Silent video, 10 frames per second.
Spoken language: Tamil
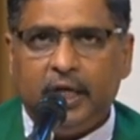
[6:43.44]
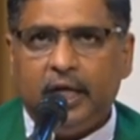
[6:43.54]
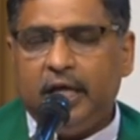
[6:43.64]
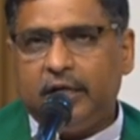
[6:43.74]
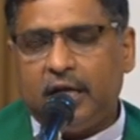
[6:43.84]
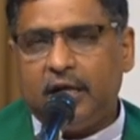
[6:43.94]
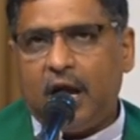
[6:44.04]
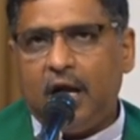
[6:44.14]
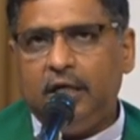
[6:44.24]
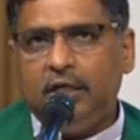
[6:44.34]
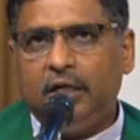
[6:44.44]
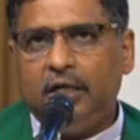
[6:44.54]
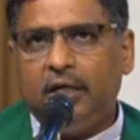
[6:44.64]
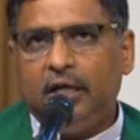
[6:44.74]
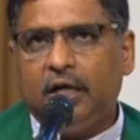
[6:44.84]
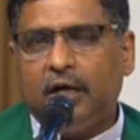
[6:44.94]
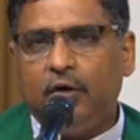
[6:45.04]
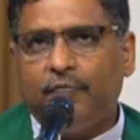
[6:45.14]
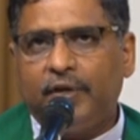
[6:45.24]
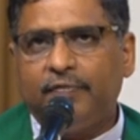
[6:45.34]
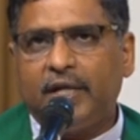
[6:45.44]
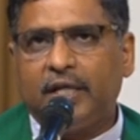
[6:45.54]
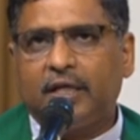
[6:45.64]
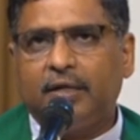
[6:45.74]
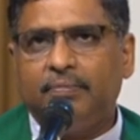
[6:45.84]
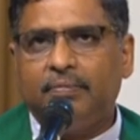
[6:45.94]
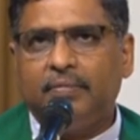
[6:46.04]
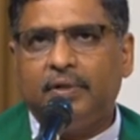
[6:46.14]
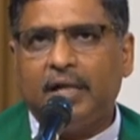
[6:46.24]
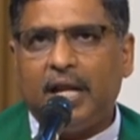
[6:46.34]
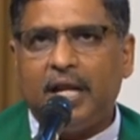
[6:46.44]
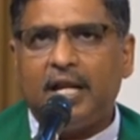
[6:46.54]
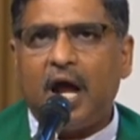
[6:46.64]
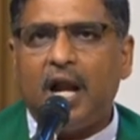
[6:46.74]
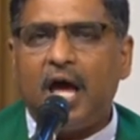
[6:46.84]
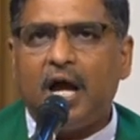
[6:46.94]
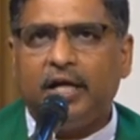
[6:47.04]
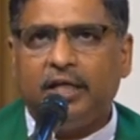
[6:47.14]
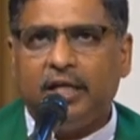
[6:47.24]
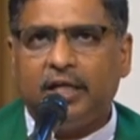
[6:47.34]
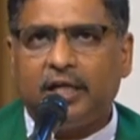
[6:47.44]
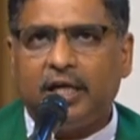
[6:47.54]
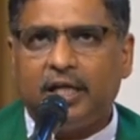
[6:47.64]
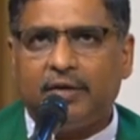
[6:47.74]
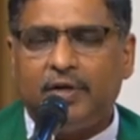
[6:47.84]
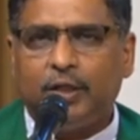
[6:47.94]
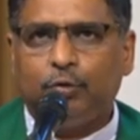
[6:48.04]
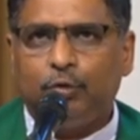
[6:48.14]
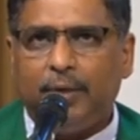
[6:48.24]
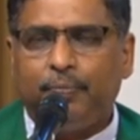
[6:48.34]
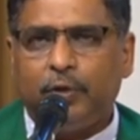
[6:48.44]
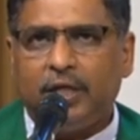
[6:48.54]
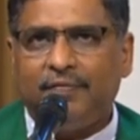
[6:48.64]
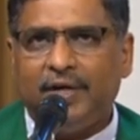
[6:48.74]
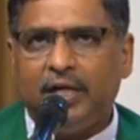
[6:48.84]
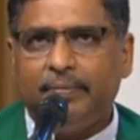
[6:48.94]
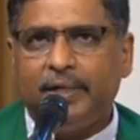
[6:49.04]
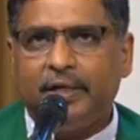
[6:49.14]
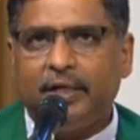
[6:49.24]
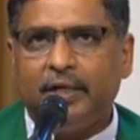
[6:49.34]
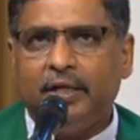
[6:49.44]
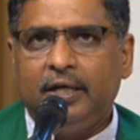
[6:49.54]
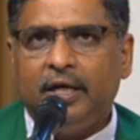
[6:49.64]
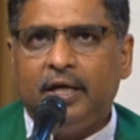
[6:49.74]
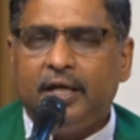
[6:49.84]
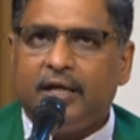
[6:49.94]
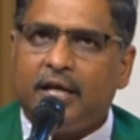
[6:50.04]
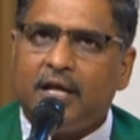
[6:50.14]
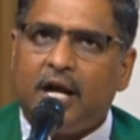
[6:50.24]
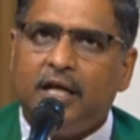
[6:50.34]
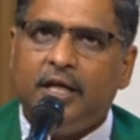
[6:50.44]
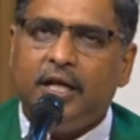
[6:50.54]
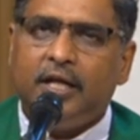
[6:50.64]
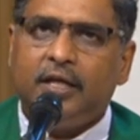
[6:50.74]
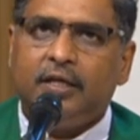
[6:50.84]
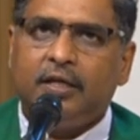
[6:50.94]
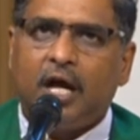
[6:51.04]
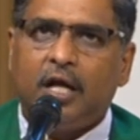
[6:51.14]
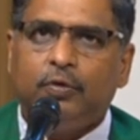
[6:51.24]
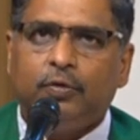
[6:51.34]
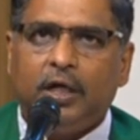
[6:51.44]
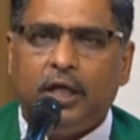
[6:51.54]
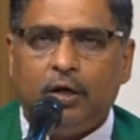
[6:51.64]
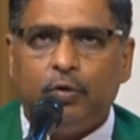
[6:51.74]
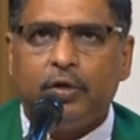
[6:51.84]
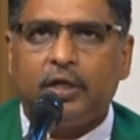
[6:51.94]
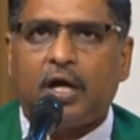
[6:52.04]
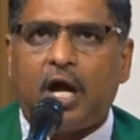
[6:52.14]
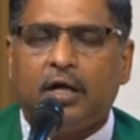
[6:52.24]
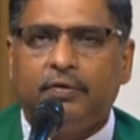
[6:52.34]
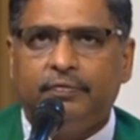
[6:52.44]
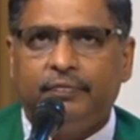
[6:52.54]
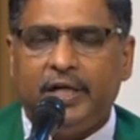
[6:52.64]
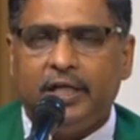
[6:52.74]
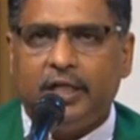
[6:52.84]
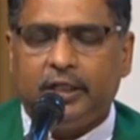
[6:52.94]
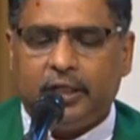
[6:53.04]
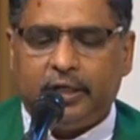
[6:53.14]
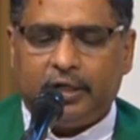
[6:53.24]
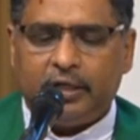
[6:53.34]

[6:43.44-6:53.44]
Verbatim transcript: இன்றைய நாள் எங்கள் ஒவ்வொருவருக்கும் நல்ல நாளாக இருக்க இறைவன் துணை புரிய வேண்டுமென்று இன்றைய நாளிலே நான் உங்கள் எல்லோருக்காகவும் வேண்டி நிற்கின்றேன்